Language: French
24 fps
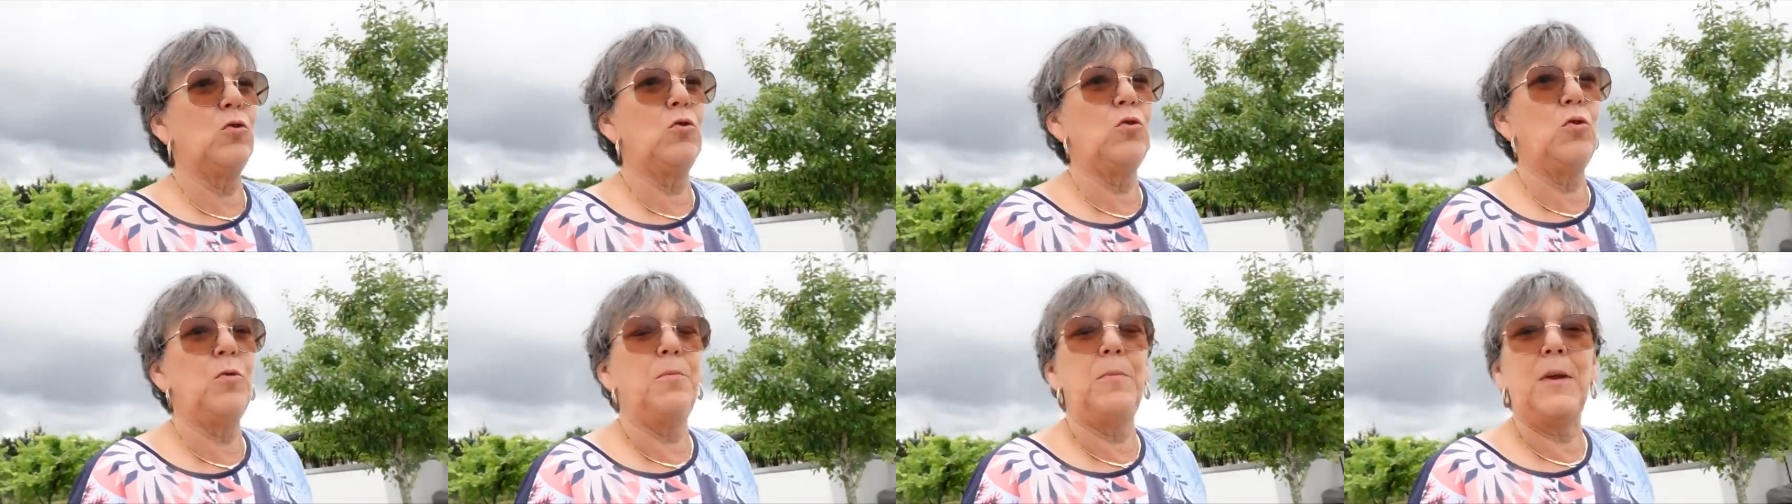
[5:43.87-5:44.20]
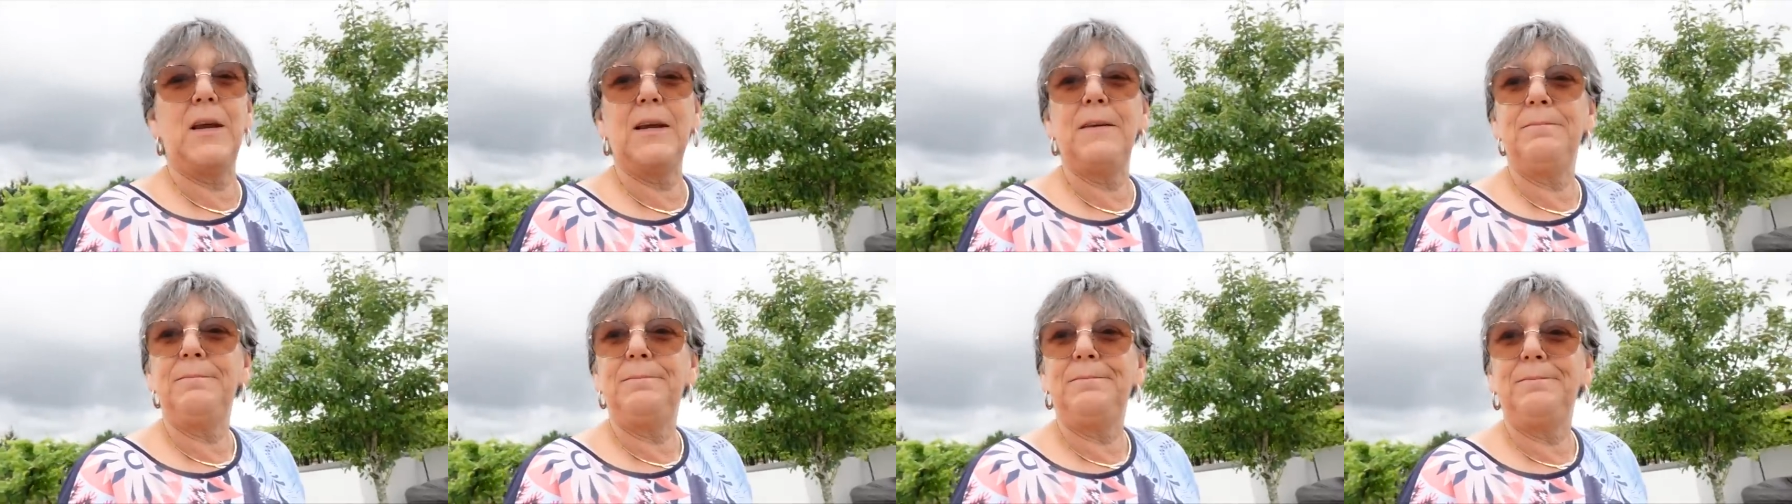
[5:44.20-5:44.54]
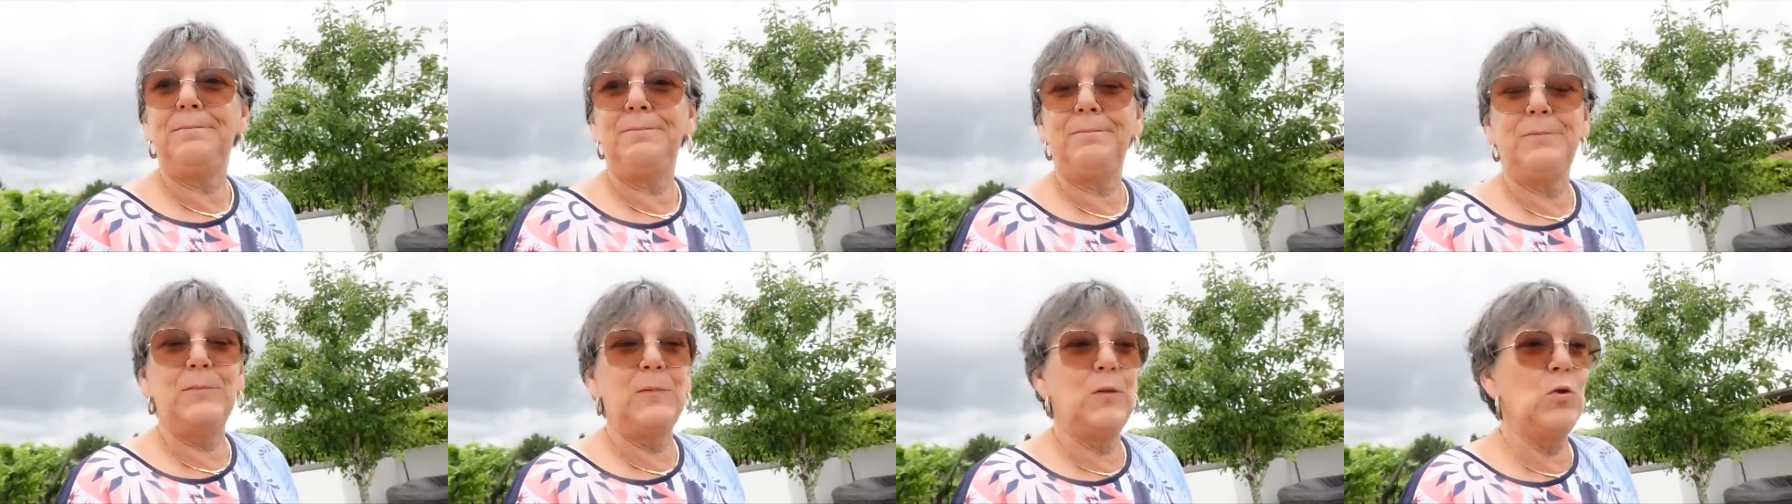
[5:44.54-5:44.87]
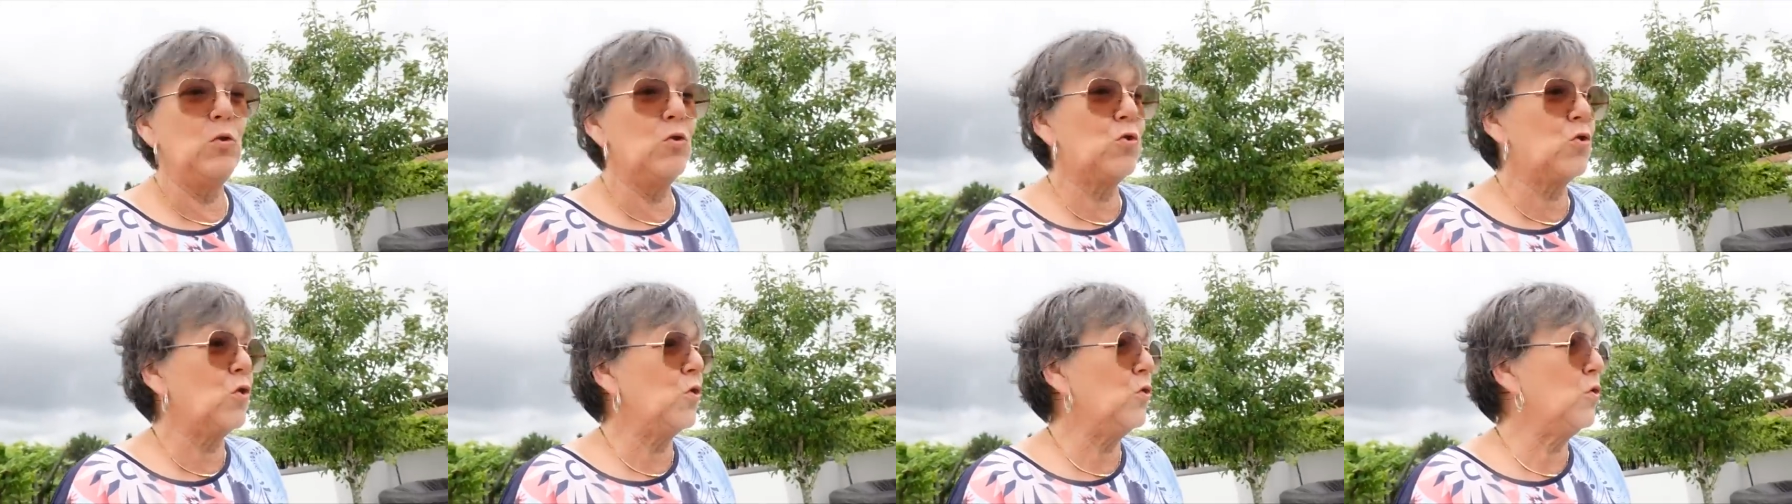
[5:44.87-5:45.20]
demain,
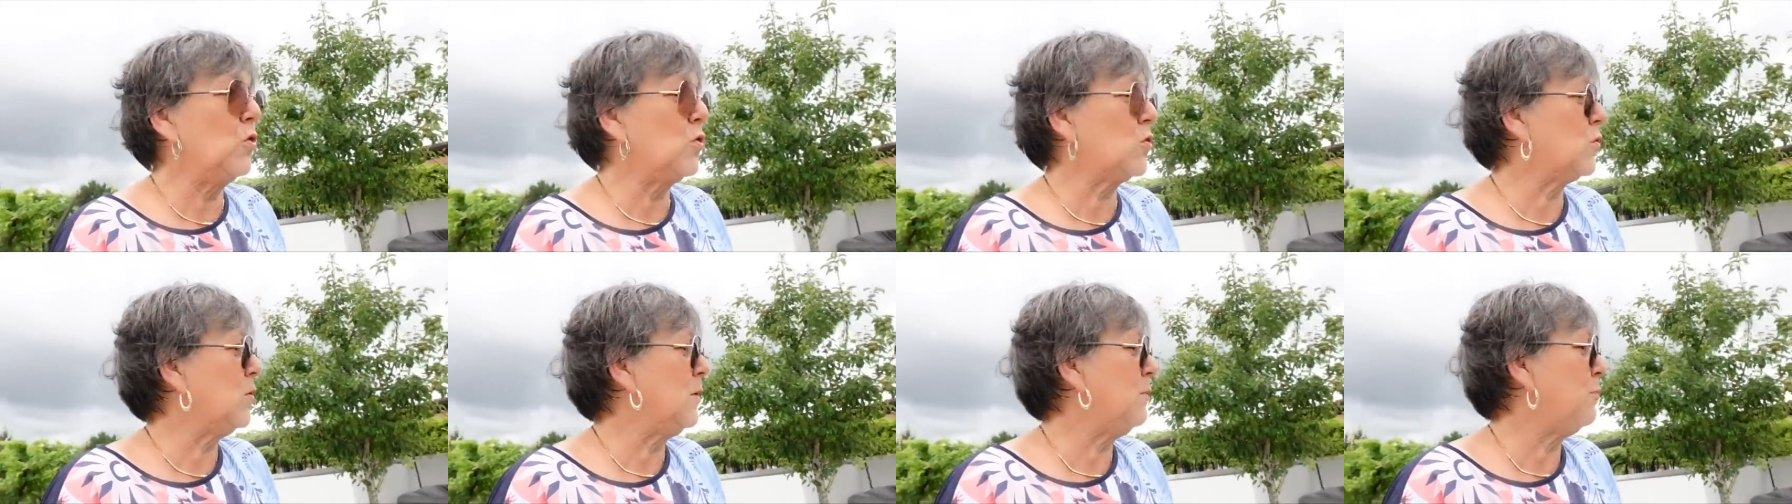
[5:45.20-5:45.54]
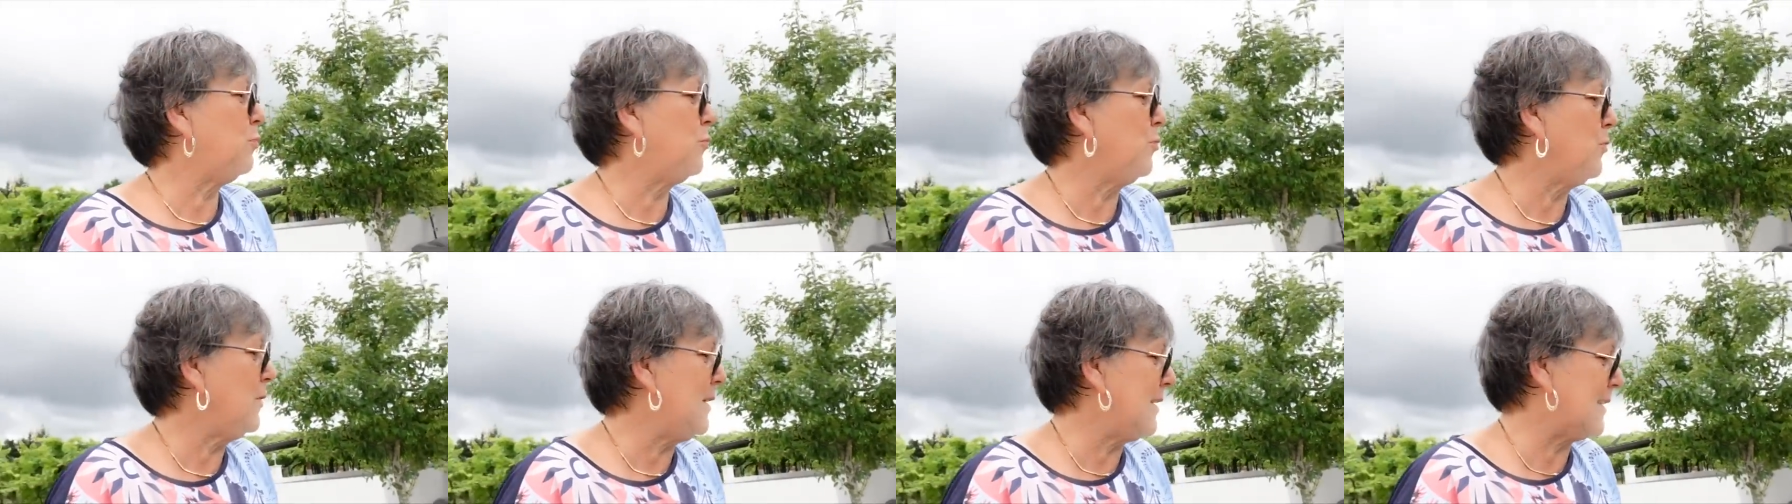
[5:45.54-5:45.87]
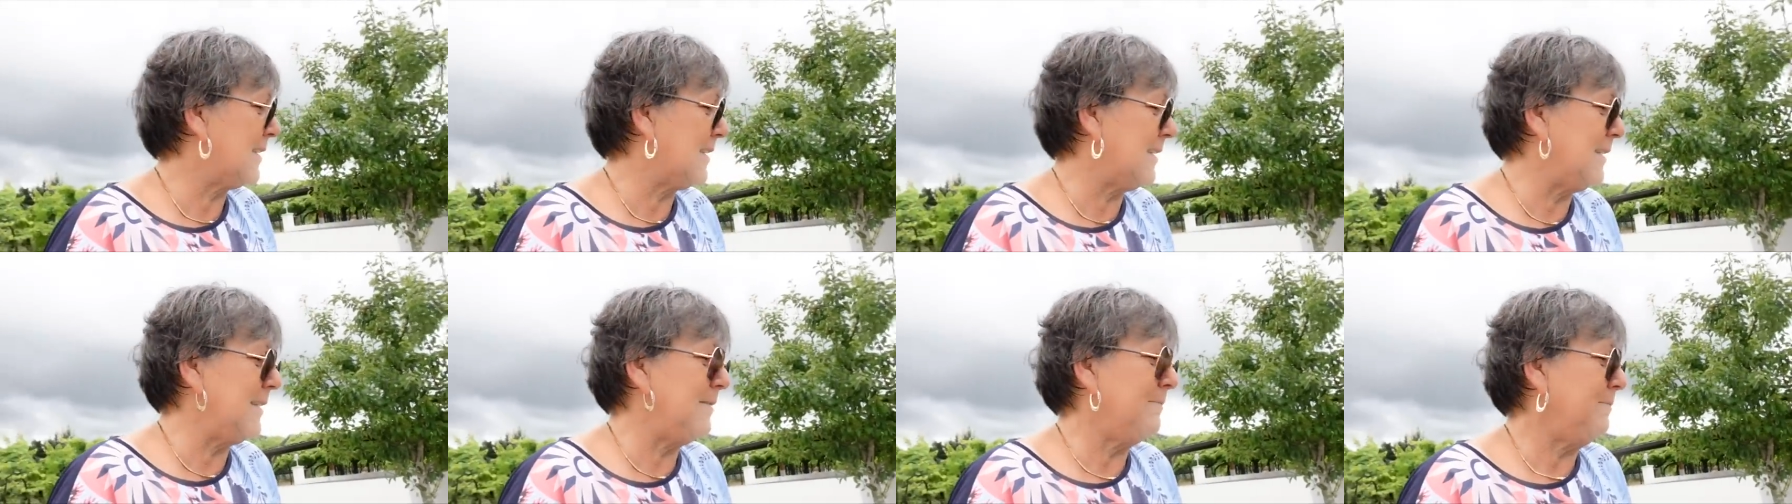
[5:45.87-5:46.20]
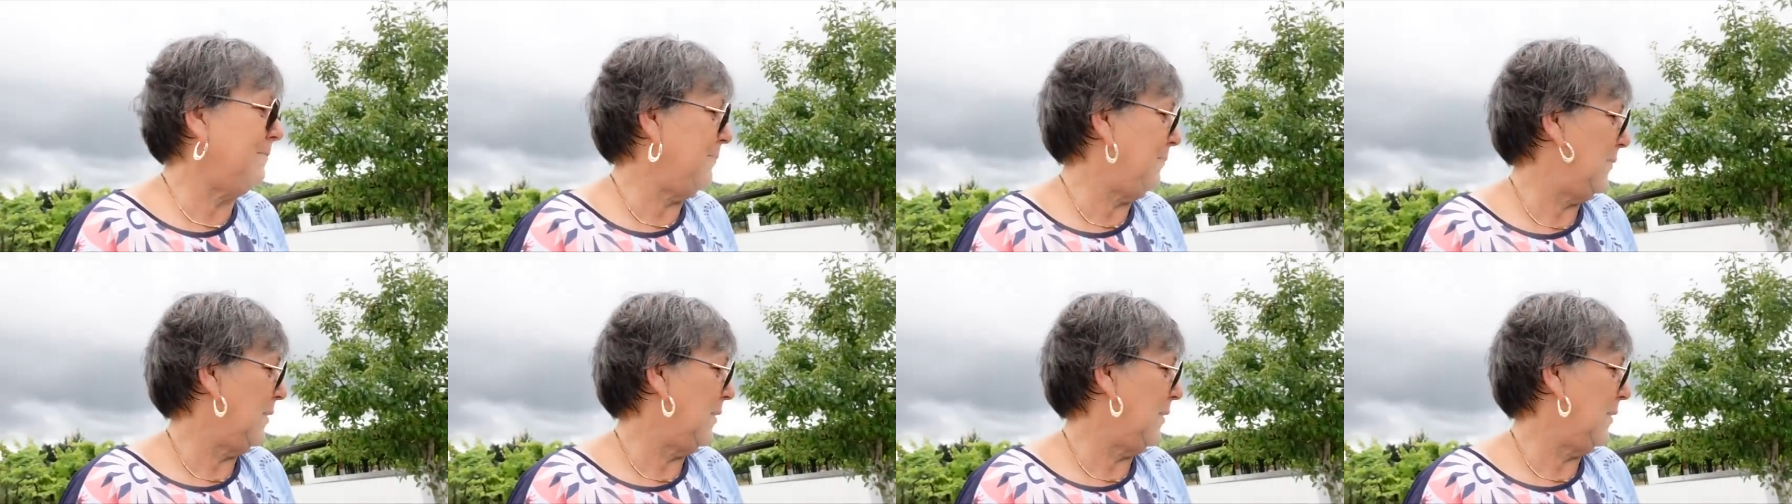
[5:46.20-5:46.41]
je ne suis plus ici.